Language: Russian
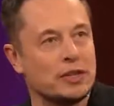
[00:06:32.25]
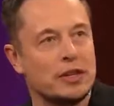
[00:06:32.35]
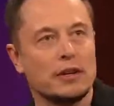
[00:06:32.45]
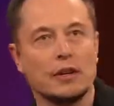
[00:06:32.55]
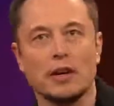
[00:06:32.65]

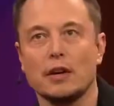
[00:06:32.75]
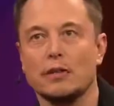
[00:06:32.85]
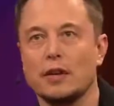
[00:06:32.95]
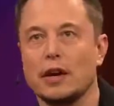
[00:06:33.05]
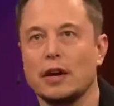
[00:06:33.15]
есть
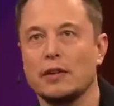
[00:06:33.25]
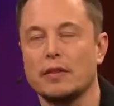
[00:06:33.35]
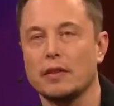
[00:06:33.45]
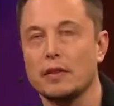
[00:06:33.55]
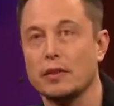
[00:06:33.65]
огромное
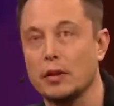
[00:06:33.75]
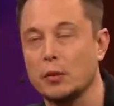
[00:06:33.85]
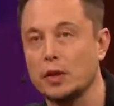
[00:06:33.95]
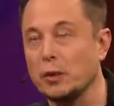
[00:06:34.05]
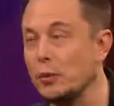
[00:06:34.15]

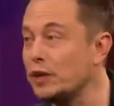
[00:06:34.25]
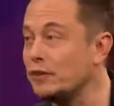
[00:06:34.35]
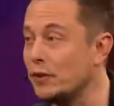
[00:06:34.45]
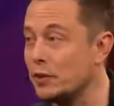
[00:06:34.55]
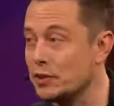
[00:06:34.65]
количество
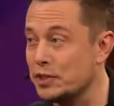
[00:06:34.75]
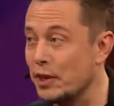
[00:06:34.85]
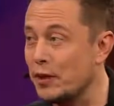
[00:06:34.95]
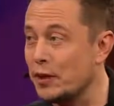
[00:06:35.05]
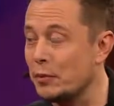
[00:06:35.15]

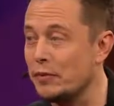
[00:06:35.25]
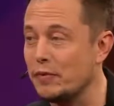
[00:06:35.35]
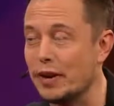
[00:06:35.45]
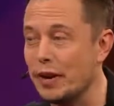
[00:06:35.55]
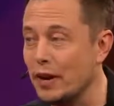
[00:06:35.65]
проблем,
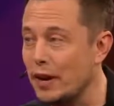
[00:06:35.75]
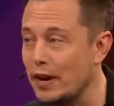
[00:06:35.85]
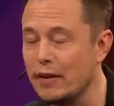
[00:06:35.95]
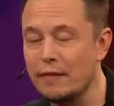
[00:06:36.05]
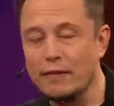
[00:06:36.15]

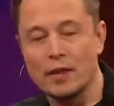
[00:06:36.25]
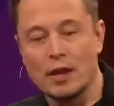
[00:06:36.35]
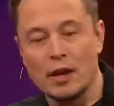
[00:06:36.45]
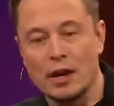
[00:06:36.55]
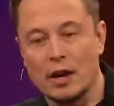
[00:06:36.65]
связанных
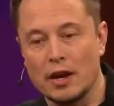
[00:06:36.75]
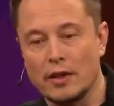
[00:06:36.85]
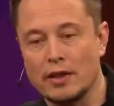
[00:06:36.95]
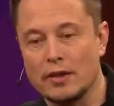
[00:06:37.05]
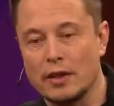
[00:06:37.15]
с
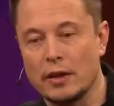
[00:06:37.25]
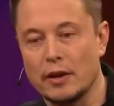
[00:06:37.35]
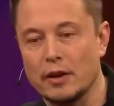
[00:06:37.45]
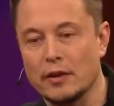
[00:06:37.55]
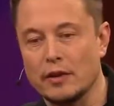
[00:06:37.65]
летающими
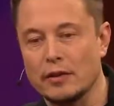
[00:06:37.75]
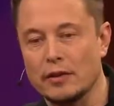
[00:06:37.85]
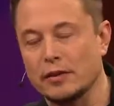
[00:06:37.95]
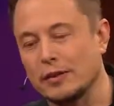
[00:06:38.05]
машинами.